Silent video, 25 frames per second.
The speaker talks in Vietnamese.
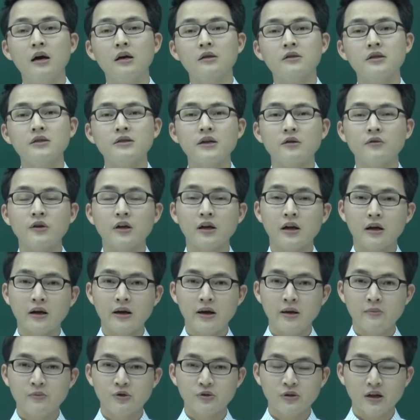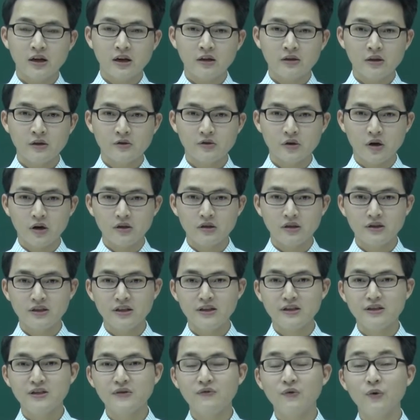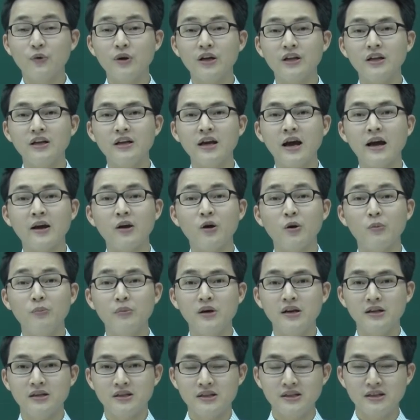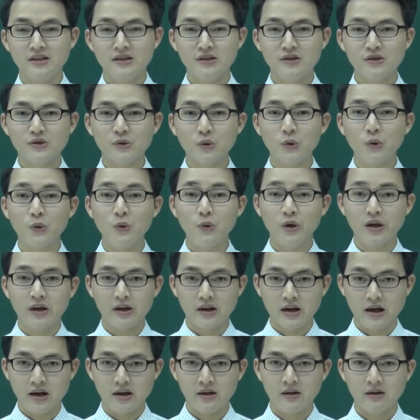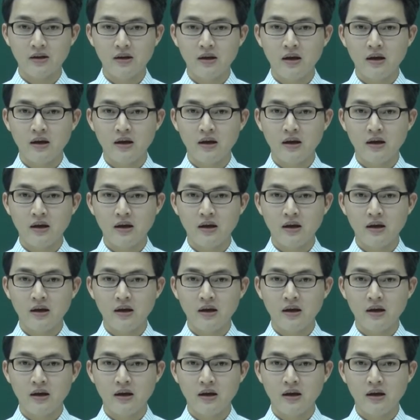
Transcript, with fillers: Xin chào tất cả các em, chúng ta đang theo dõi chương trình Chinh phục kỳ thi hai không một chín số luyện đề.